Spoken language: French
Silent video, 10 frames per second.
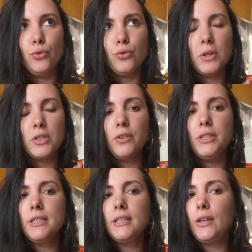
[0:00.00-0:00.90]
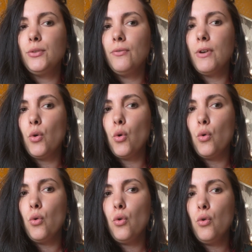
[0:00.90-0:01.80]
de 70-80
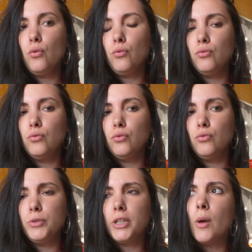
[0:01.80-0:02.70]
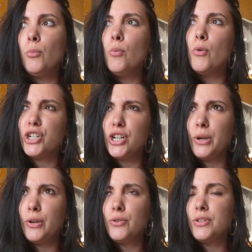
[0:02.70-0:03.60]
euros, peut-être un peu moins
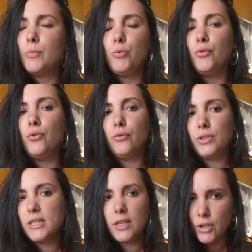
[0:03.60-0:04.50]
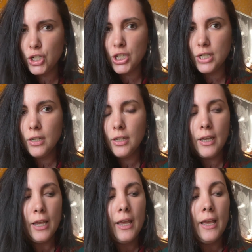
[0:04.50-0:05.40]
cher, je ne sais plus, ça se réfléchit.
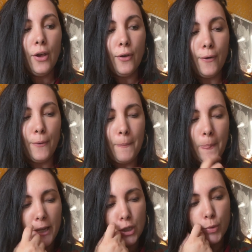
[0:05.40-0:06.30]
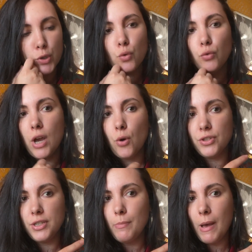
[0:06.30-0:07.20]
Euh, et je pense qu'on a
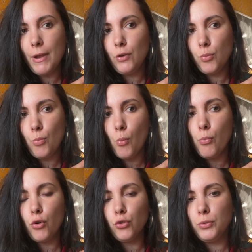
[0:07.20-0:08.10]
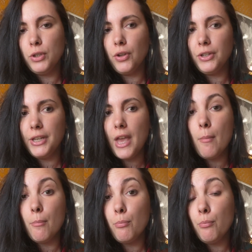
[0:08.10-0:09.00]
aussi pas mal de bons produits dans des
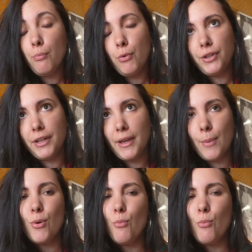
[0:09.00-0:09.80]
gammes peut-être un peu